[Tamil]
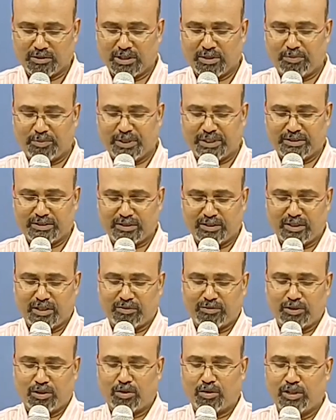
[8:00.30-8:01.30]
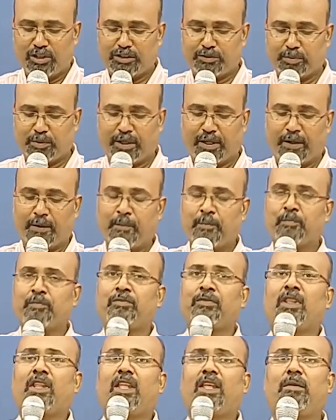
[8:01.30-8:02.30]
த பர்சன் ஆஃப் த ஹோலி ஸ்பிரிட்
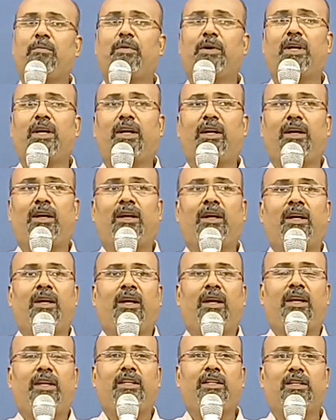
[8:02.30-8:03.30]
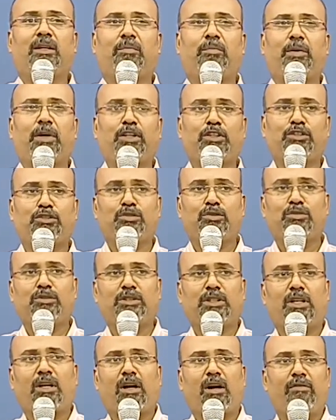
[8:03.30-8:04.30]
இப்போ இந்த
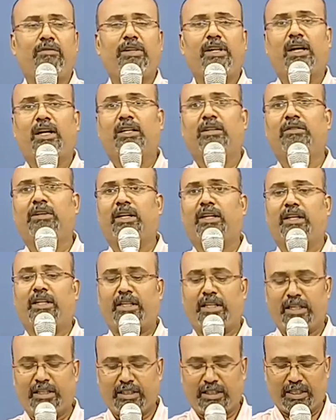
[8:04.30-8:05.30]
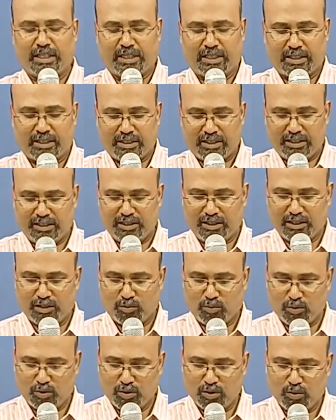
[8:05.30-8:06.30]
பரிசுத்த ஆவியானவர் என்ற இந்த
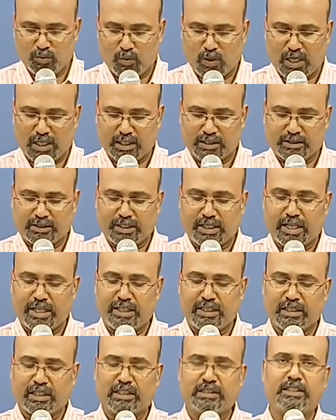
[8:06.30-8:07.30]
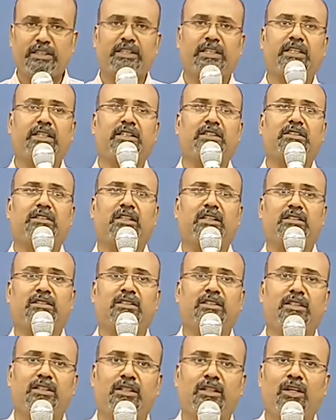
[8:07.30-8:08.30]
ஒரு வார்த்தையை நான் இன்றைக்கு
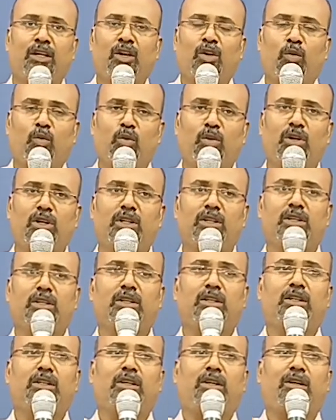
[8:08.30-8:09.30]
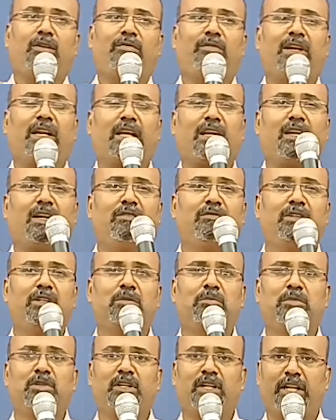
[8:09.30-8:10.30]
சற்று உங்களுக்கு விளக்க
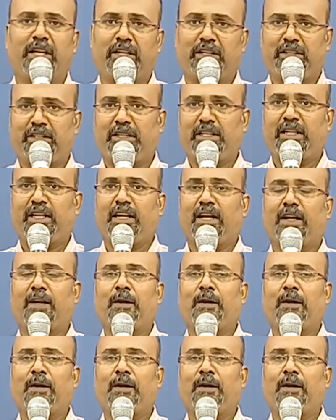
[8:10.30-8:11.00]
விரும்புகிறேன் ஏன்னா